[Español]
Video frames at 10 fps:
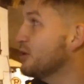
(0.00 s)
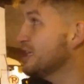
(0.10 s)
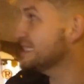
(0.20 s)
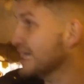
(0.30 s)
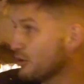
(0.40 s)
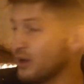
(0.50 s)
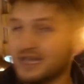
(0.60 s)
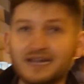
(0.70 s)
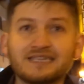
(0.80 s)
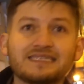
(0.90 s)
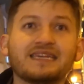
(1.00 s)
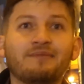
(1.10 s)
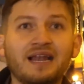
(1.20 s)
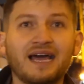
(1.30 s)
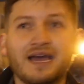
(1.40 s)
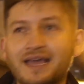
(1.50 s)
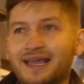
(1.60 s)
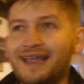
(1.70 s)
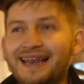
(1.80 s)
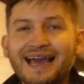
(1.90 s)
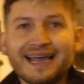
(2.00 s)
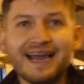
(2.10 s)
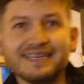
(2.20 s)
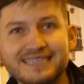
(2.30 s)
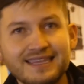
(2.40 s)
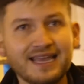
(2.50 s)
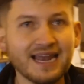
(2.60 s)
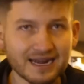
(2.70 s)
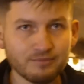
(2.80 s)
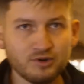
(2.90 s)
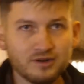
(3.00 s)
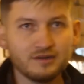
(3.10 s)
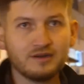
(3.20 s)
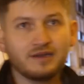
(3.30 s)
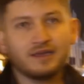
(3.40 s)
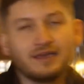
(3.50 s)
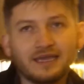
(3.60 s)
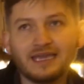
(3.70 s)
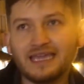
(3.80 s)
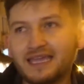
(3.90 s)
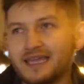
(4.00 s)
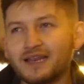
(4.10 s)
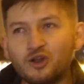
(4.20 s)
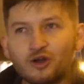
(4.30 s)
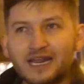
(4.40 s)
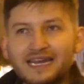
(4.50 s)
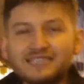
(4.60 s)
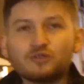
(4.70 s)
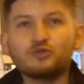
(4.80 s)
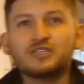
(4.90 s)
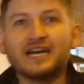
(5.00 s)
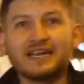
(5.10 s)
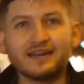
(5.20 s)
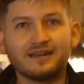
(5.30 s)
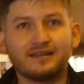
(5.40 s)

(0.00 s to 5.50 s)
por esta cuadra que se llama la, la calle del árbol y logran escuchar